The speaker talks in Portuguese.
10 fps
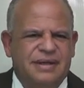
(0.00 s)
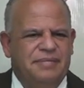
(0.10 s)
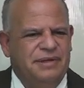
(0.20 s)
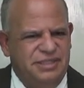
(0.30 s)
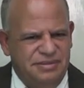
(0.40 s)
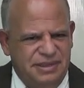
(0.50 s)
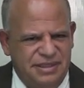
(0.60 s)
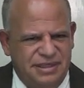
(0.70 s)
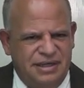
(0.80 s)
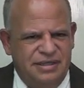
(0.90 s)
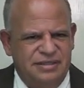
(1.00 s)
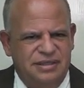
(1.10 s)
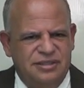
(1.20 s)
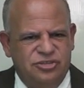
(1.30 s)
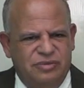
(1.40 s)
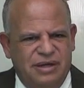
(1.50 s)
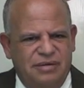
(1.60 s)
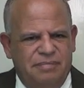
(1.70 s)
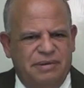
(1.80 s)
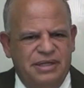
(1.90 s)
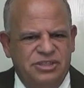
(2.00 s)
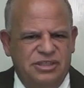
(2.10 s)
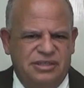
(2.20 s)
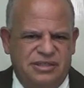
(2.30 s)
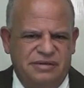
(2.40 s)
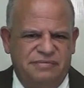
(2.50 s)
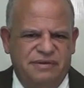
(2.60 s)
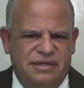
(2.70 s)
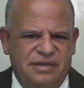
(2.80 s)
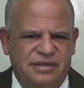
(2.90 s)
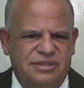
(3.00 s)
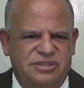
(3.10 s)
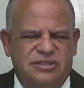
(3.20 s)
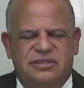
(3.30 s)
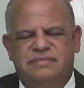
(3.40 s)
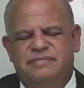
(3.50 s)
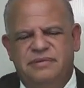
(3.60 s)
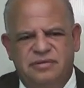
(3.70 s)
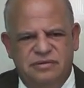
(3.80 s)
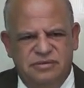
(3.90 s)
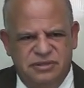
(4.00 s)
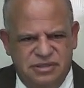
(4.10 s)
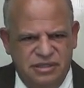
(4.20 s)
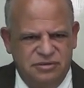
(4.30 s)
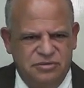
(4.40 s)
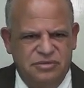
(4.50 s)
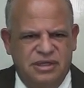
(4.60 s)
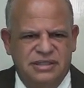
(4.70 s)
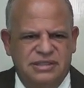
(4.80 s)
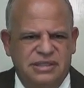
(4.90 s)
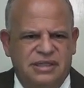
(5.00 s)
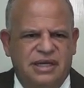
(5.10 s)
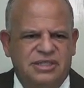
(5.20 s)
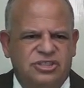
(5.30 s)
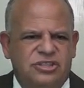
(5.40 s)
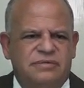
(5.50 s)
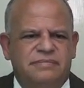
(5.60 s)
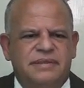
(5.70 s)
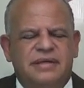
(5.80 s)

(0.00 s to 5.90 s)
Polícia Militar de Itajubá prende traficante no centro da cidade.